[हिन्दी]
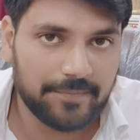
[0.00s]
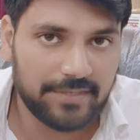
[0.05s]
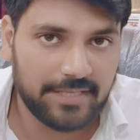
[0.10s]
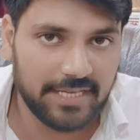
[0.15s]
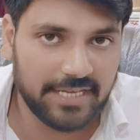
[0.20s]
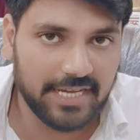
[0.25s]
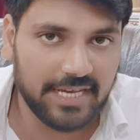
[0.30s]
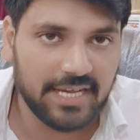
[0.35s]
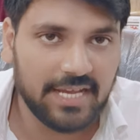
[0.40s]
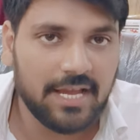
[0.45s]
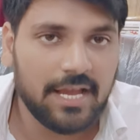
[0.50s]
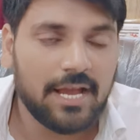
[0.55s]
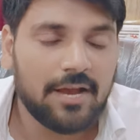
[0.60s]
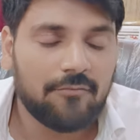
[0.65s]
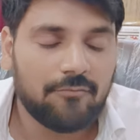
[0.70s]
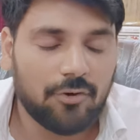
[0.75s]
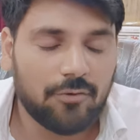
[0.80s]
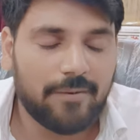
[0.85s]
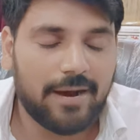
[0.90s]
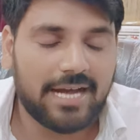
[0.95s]
ठीक है
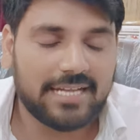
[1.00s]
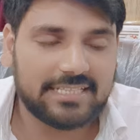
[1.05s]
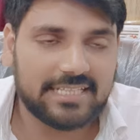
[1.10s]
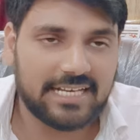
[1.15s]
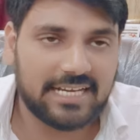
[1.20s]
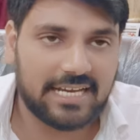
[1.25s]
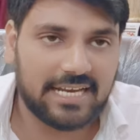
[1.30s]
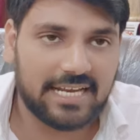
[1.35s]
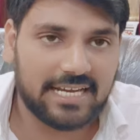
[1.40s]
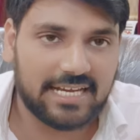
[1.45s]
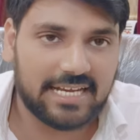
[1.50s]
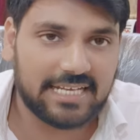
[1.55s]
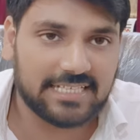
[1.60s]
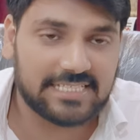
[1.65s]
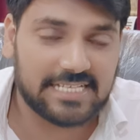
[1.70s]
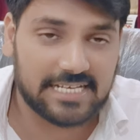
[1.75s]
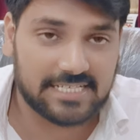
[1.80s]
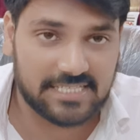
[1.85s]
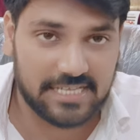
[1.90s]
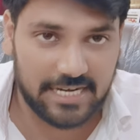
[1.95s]
वो बात एक अलग है
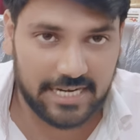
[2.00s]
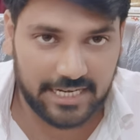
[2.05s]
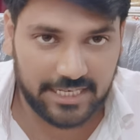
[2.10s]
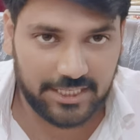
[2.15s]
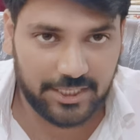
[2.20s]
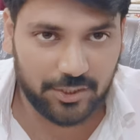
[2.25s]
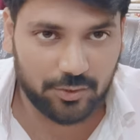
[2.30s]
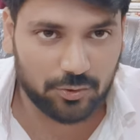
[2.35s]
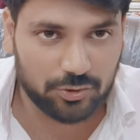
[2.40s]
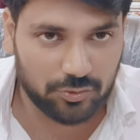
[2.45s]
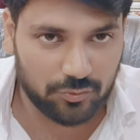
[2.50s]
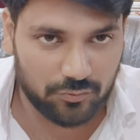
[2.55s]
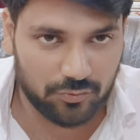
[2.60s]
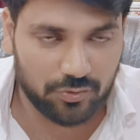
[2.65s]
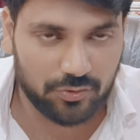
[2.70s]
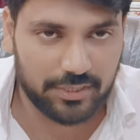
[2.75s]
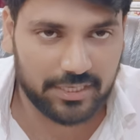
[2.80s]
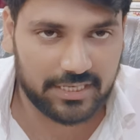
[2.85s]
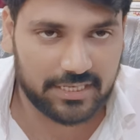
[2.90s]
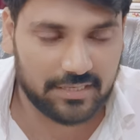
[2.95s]
सेक्शन 80 हो तो
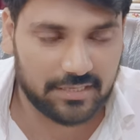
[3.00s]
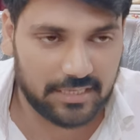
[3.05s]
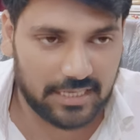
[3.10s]
वो एक